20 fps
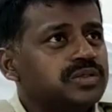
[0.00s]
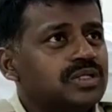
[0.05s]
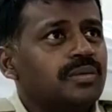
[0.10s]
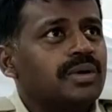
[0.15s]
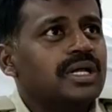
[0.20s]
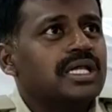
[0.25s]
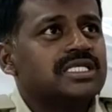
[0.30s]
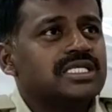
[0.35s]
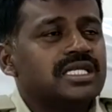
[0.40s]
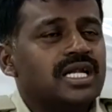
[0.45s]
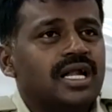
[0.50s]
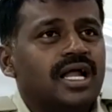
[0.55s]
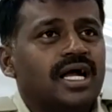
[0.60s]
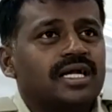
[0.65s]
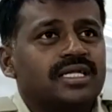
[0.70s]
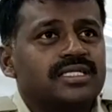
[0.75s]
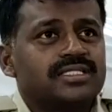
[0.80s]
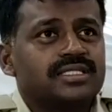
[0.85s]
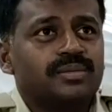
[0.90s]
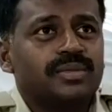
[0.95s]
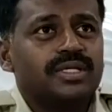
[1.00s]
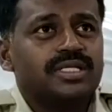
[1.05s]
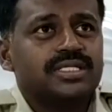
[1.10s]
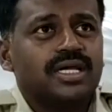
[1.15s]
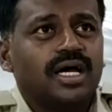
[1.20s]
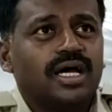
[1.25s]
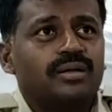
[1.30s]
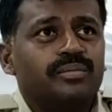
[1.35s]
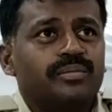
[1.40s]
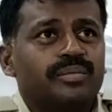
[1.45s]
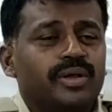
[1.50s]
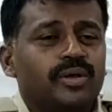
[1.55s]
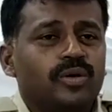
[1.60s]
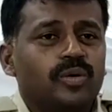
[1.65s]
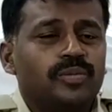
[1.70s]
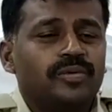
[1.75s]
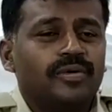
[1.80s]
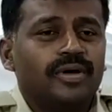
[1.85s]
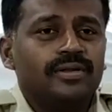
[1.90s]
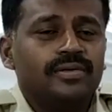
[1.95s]
లేకుండా అసంతృప్తి ప్రచారాలు
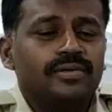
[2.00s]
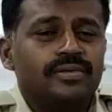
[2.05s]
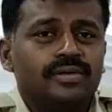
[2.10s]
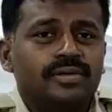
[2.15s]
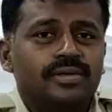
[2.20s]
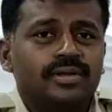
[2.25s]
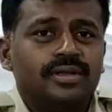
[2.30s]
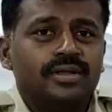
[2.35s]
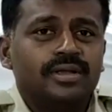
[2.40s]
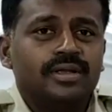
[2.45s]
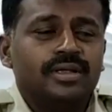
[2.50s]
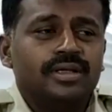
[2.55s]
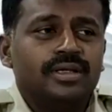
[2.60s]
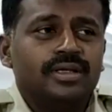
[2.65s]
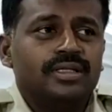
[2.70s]
పోస్టు చేసిన